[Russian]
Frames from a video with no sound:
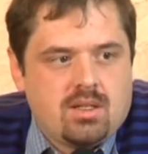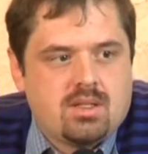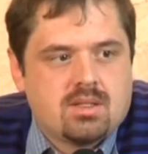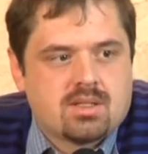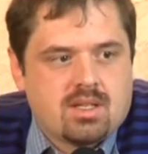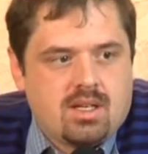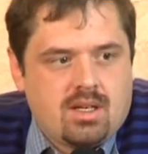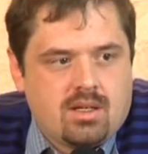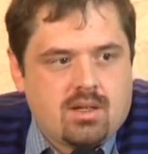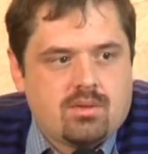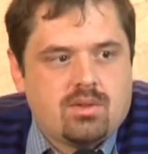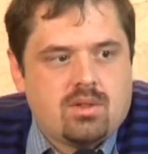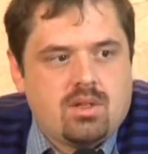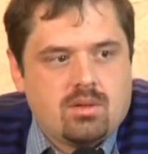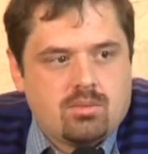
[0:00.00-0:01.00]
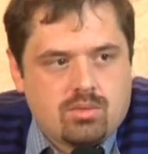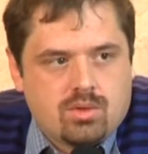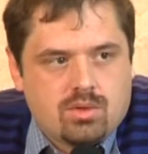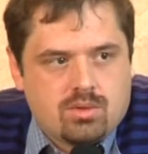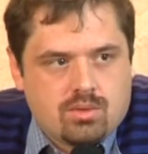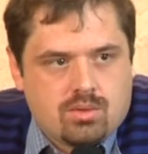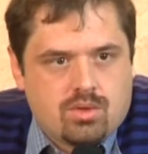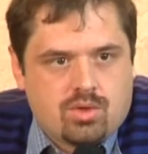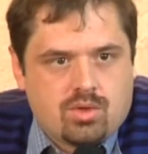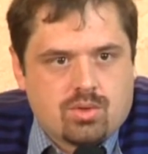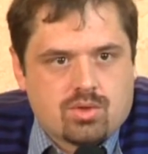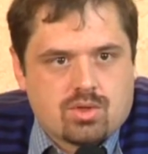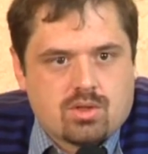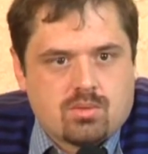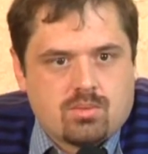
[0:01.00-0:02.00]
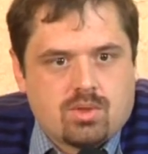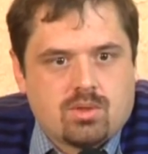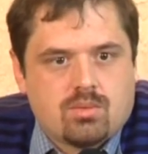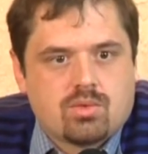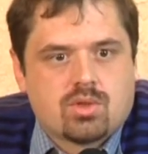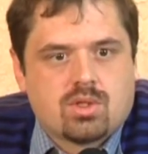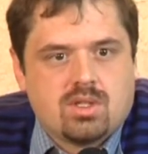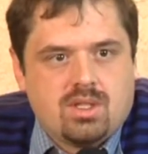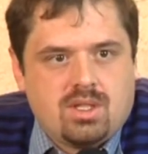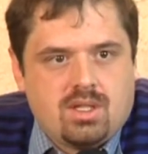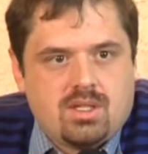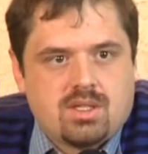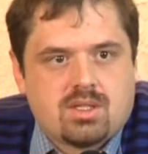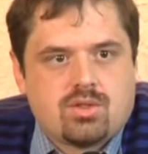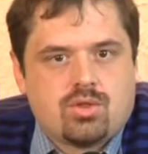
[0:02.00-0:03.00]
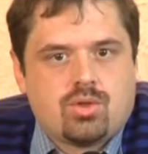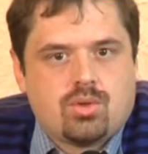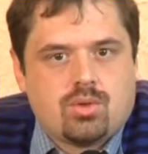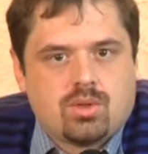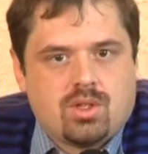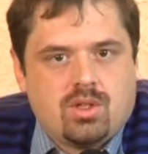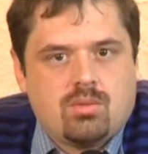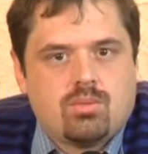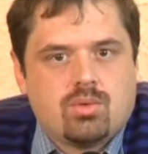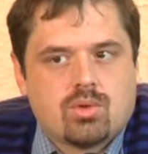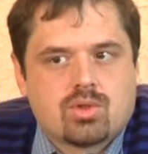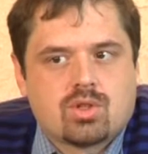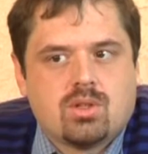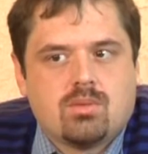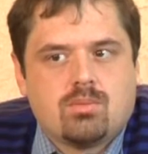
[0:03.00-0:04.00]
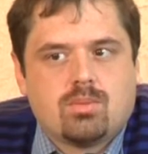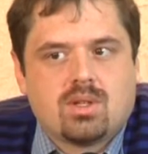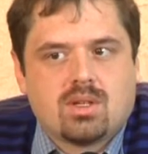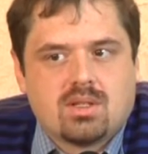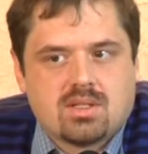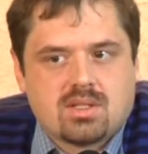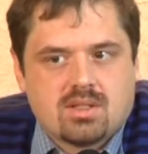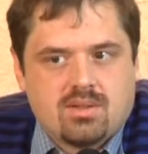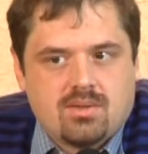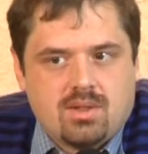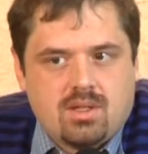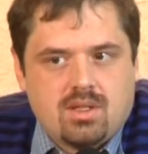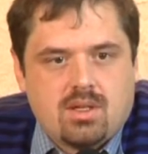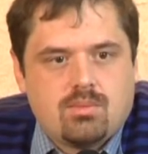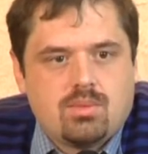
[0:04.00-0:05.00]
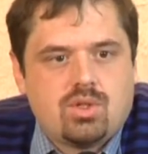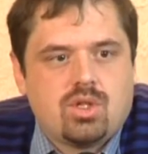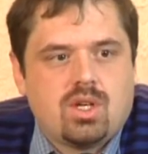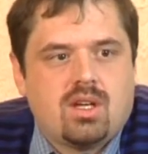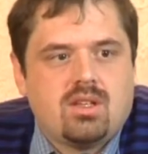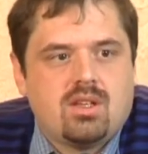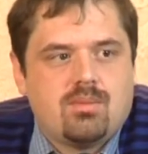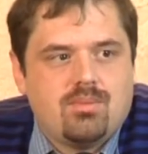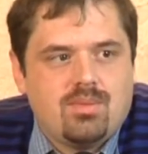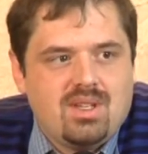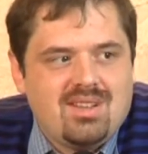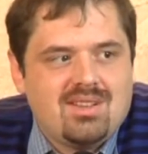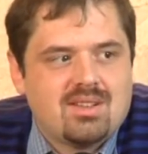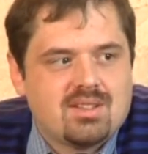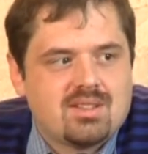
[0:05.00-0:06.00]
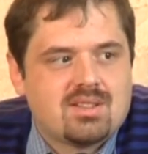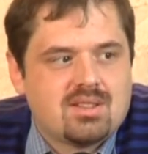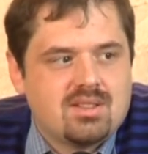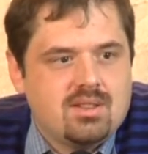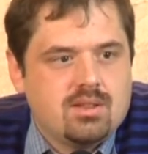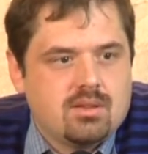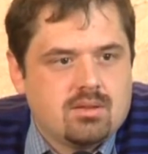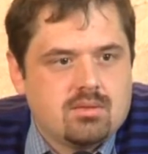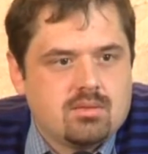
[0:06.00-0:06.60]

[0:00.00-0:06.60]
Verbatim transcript: ни церковь не будет уничтожена, потому что есть четкие Божьи благословения, обещания милости.